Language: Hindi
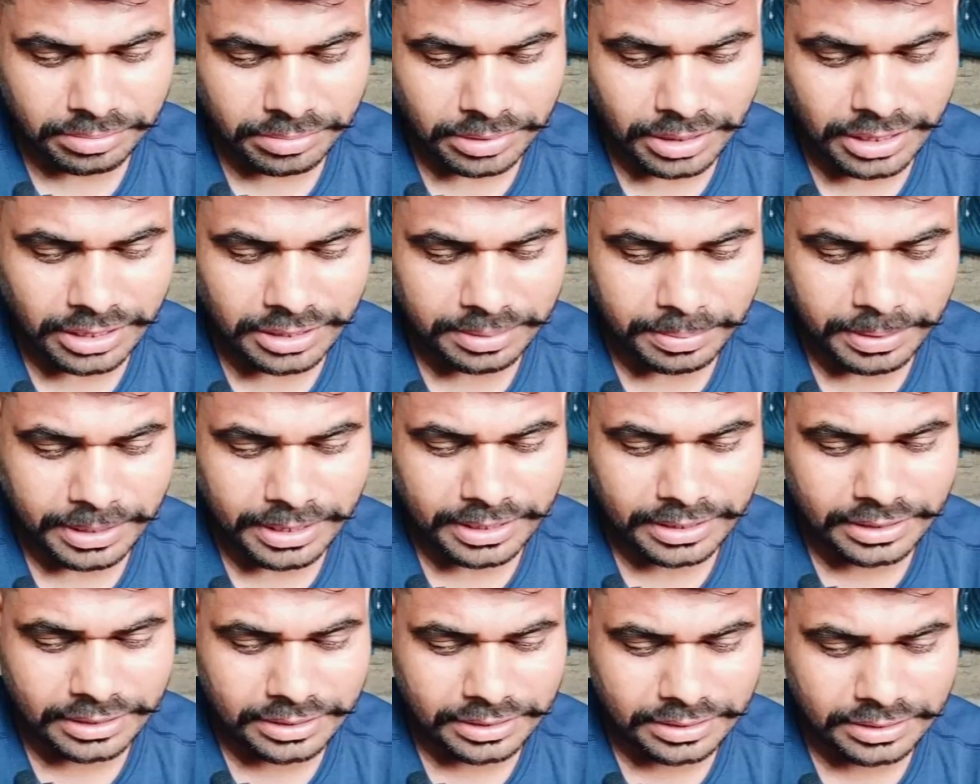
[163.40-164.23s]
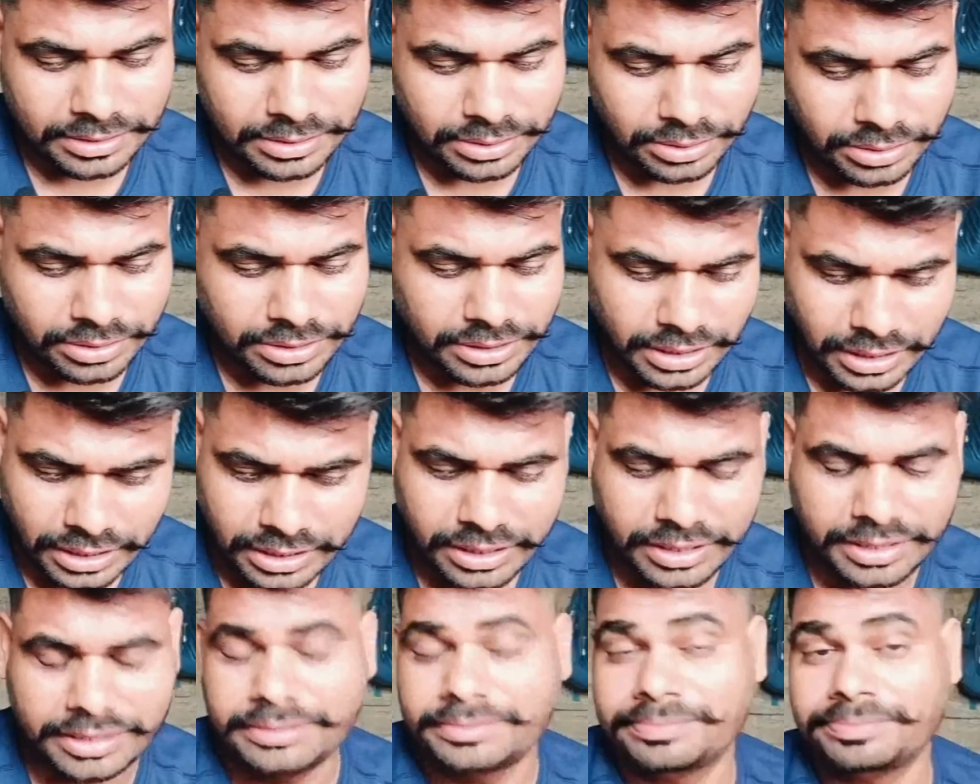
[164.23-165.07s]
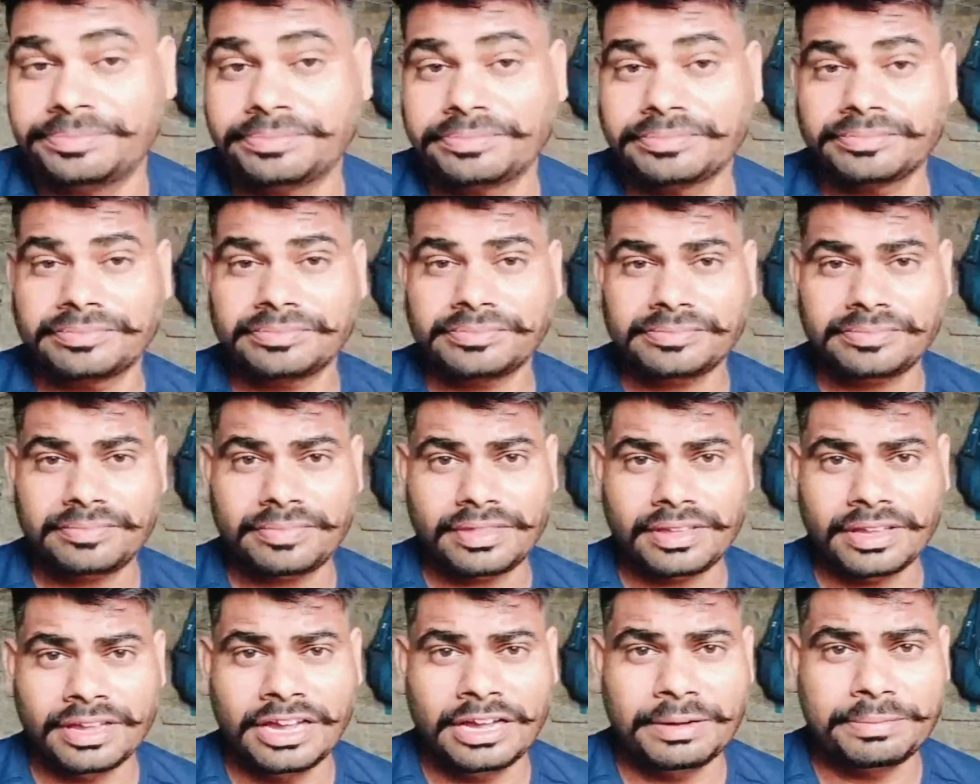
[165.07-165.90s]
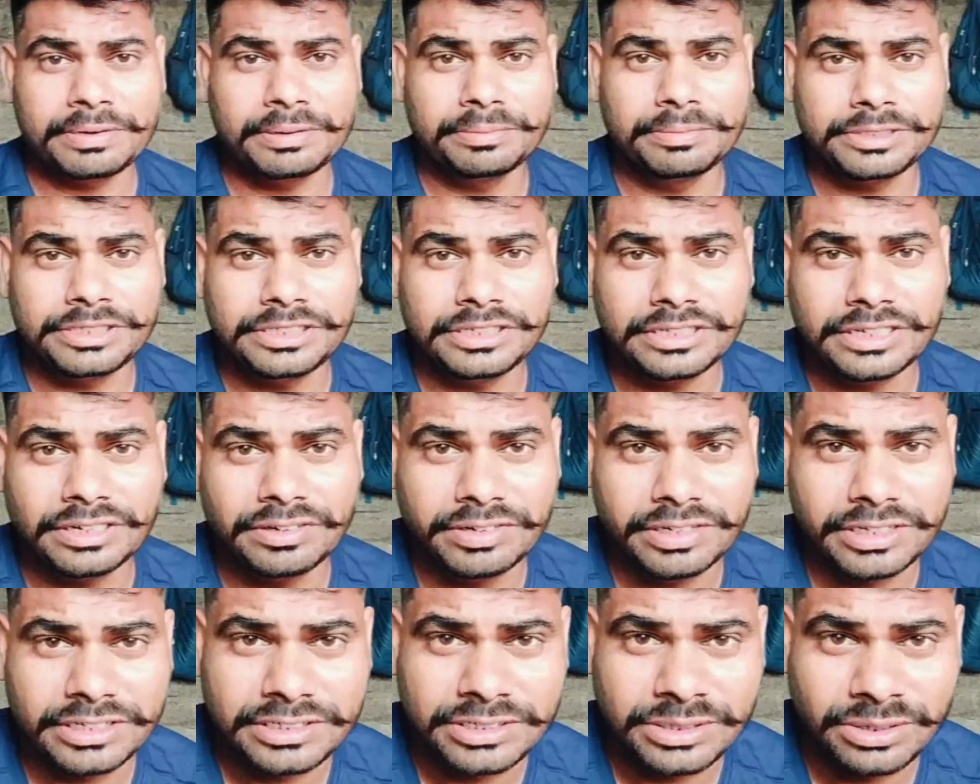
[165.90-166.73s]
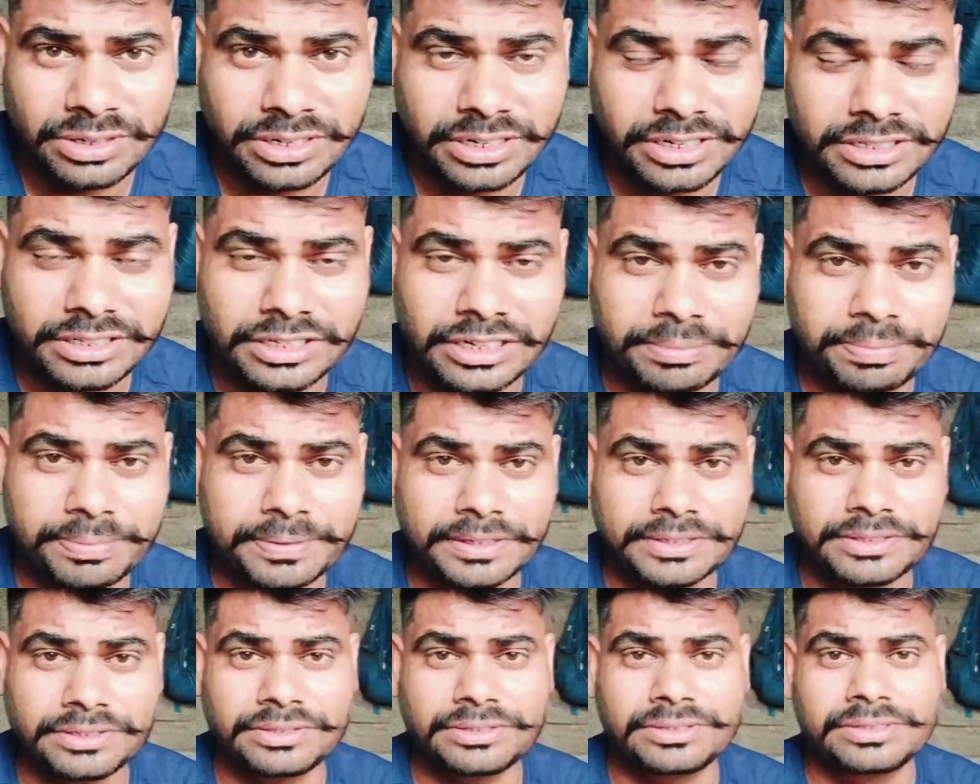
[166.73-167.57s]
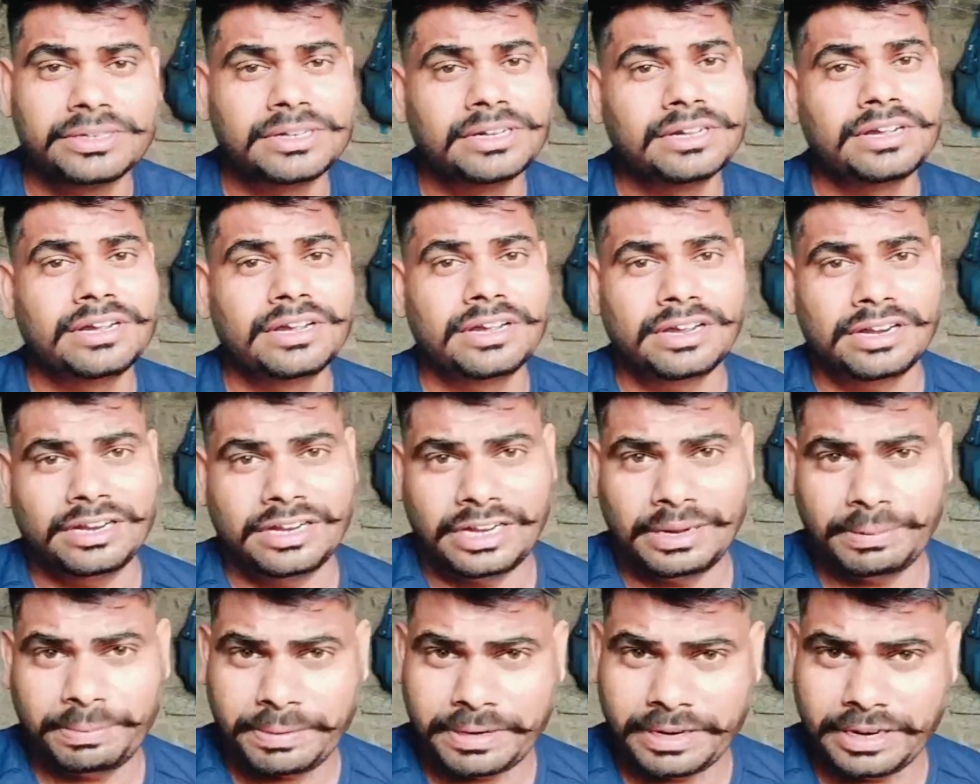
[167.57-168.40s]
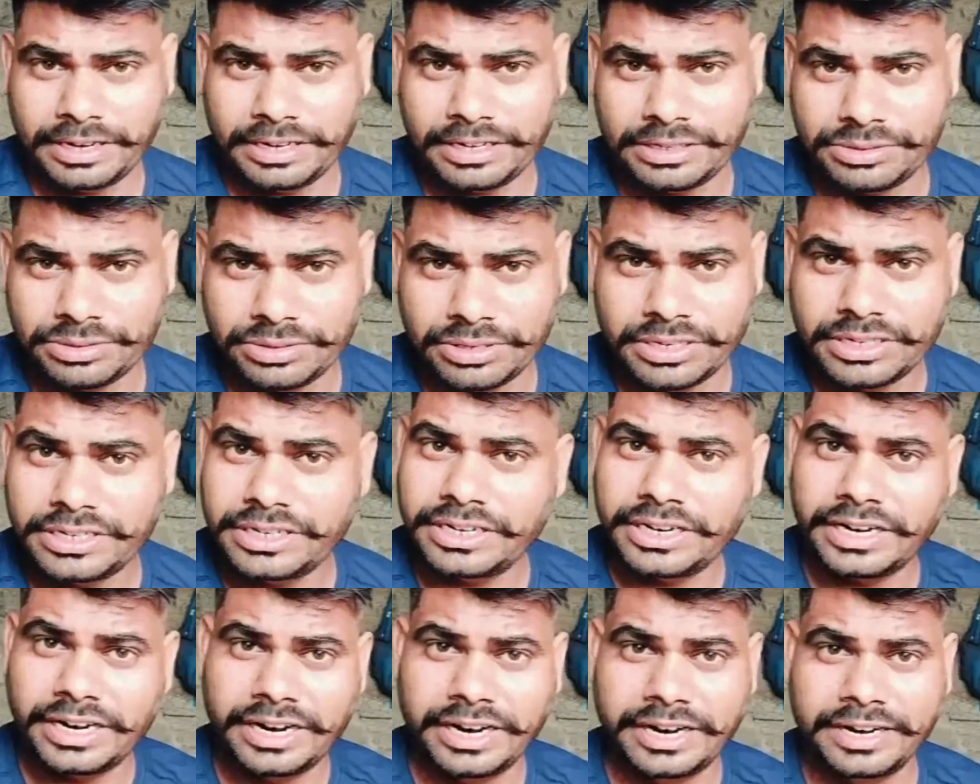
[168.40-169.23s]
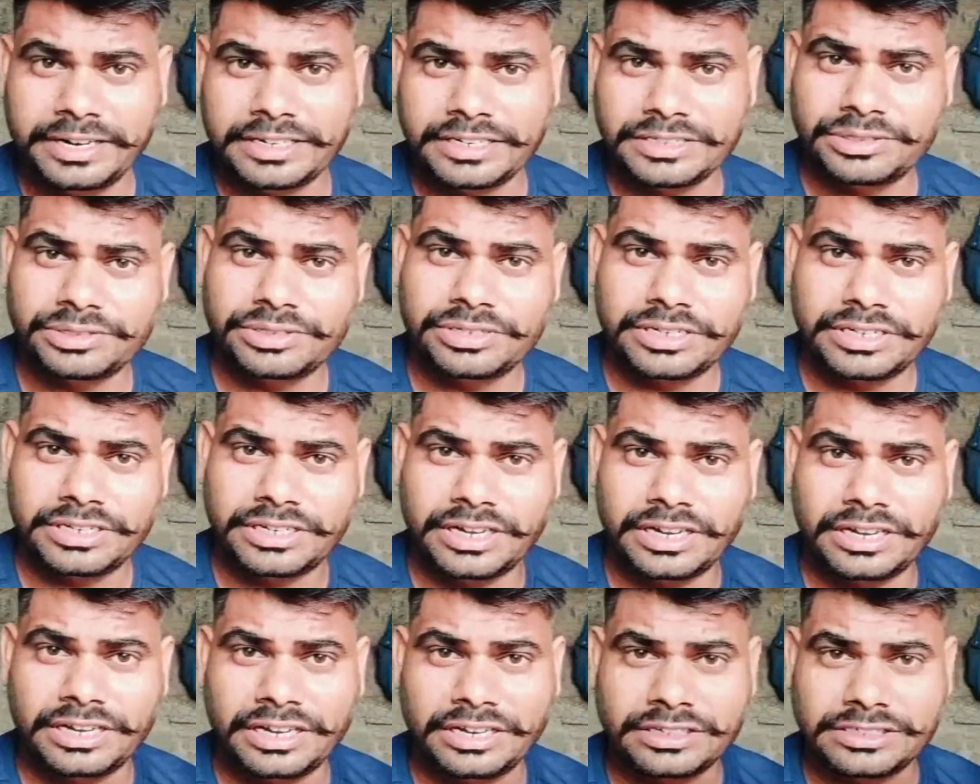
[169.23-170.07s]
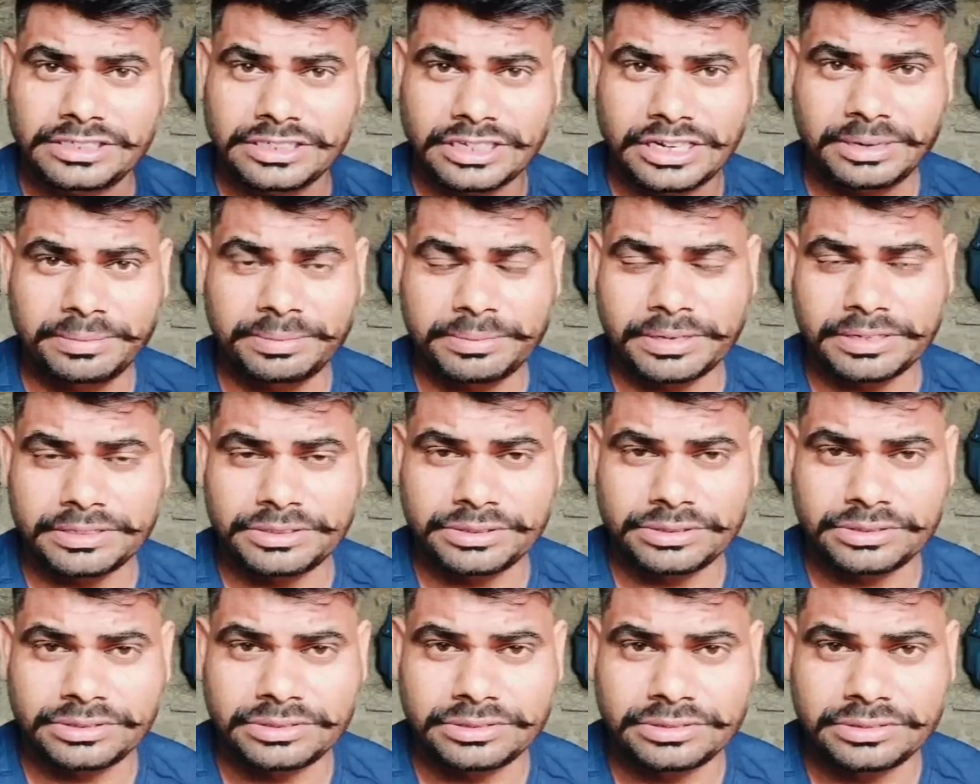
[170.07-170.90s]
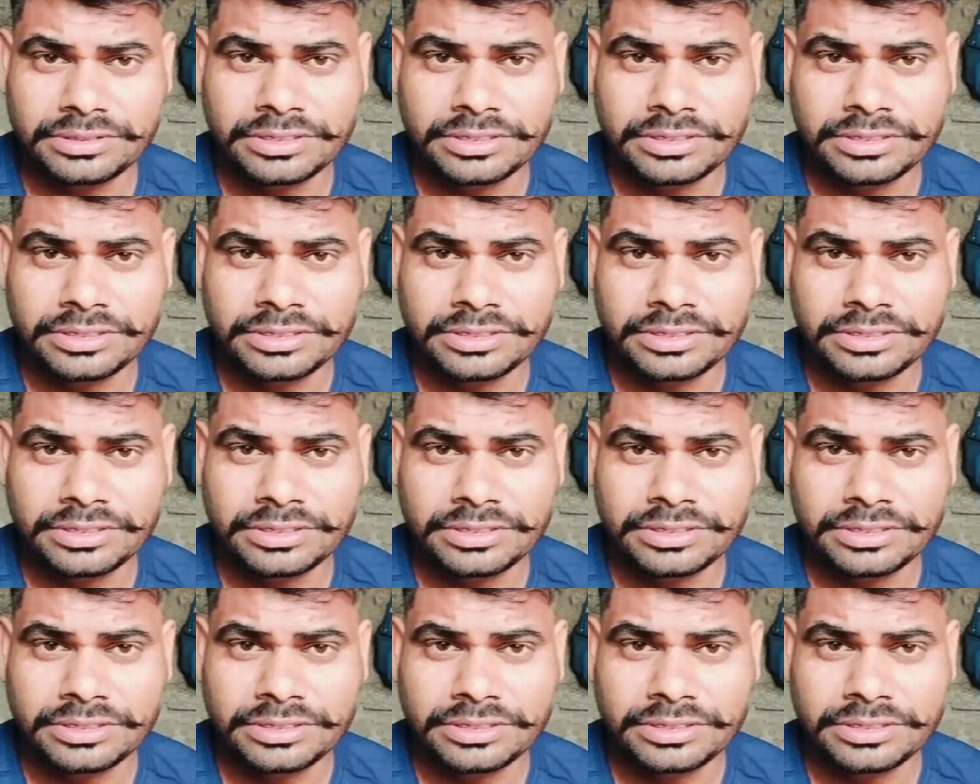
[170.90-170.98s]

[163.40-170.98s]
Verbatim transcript: बार बार तो क्या करें आपका मशीन काउंटिंग छोड़ रही है तो आपका जो लेफ्ट राइट का छोड़ रही है हाइट का छोड़ रही है या स्लेब का जो